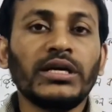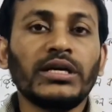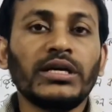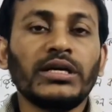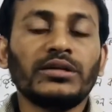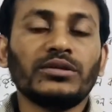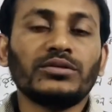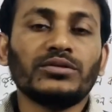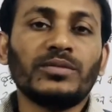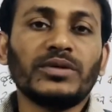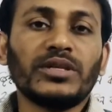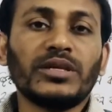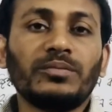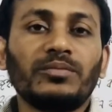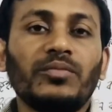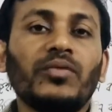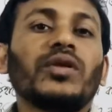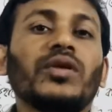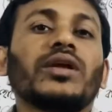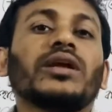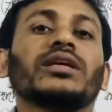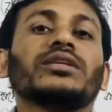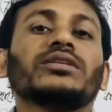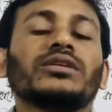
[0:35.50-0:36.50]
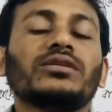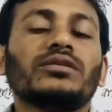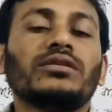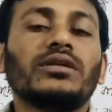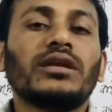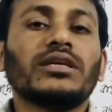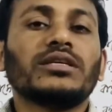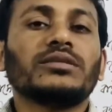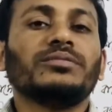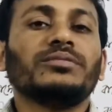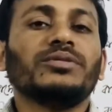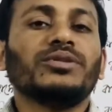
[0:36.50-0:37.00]
তোমাদের পরীক্ষা যখন
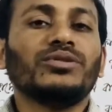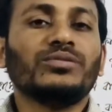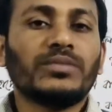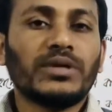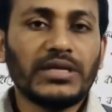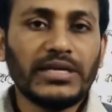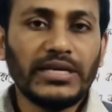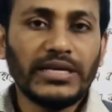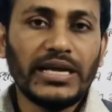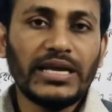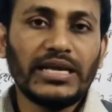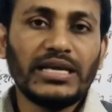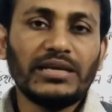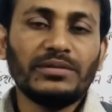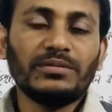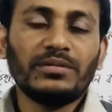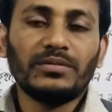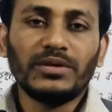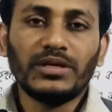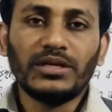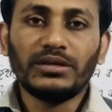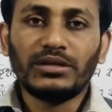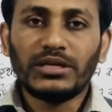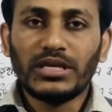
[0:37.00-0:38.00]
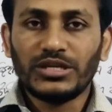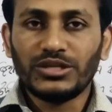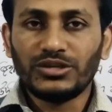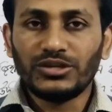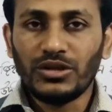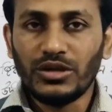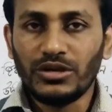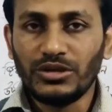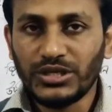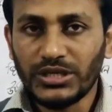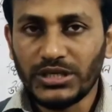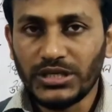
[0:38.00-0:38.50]
আসবে তোমরা ঠিক একইভাবে এটা
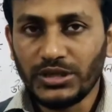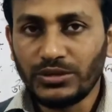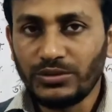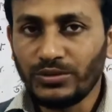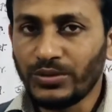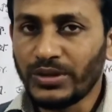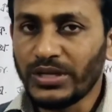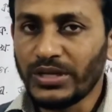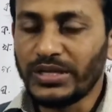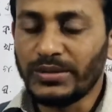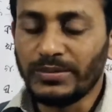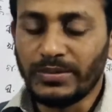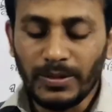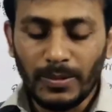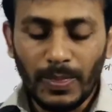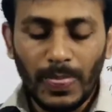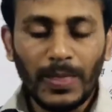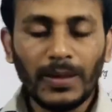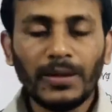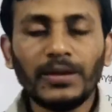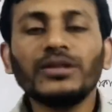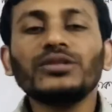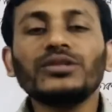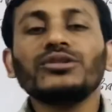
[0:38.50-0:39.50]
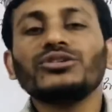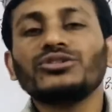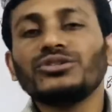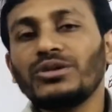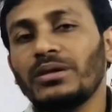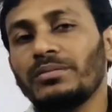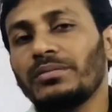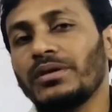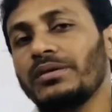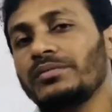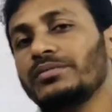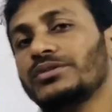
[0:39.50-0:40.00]
সলিউশনটা করে দিবে তো চলো
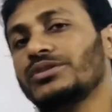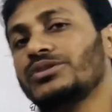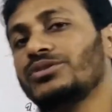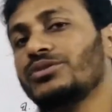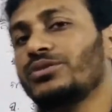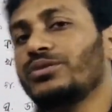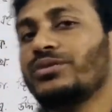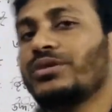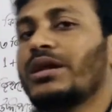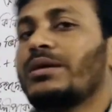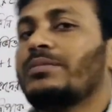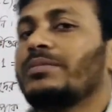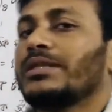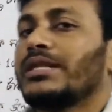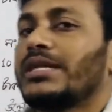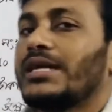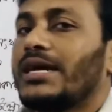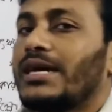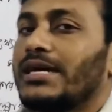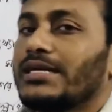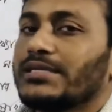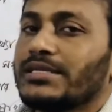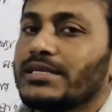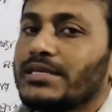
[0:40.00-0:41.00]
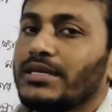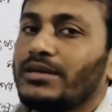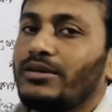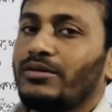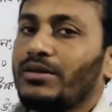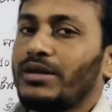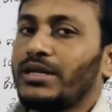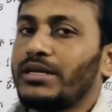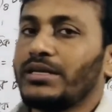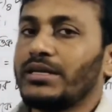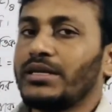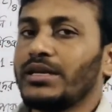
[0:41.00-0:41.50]
আমরা শুরু করি আমাদের আজকের
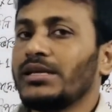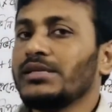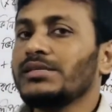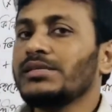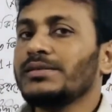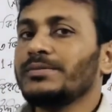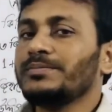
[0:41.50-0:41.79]
অনলাইন ক্লাস